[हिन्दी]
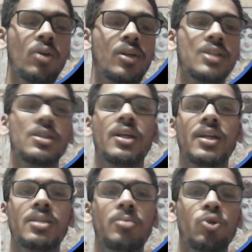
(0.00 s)
और किस
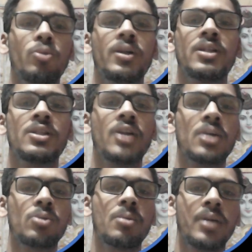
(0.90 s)
तरीके से हम दोनों मेथड से
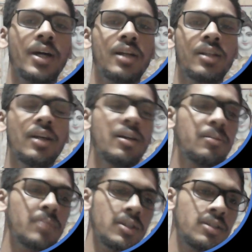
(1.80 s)
ट्रांसपोर्ट नंबर निकालते
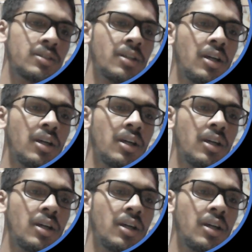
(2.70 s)
बस